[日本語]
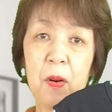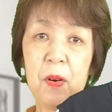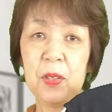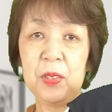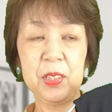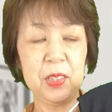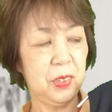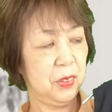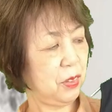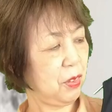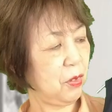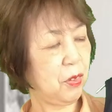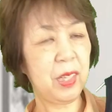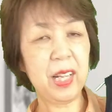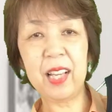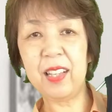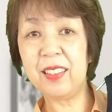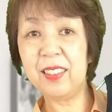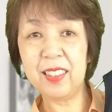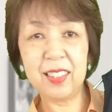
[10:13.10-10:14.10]
もうちょっとこ
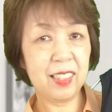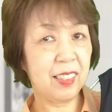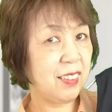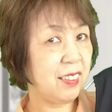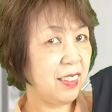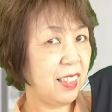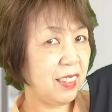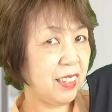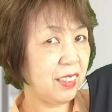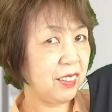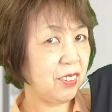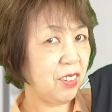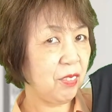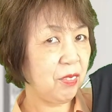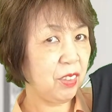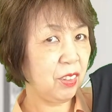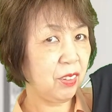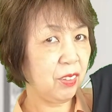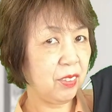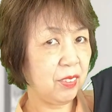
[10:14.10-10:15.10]
れ、いくらだと
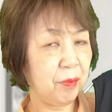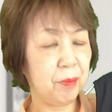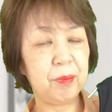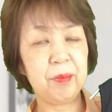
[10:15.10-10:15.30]
思う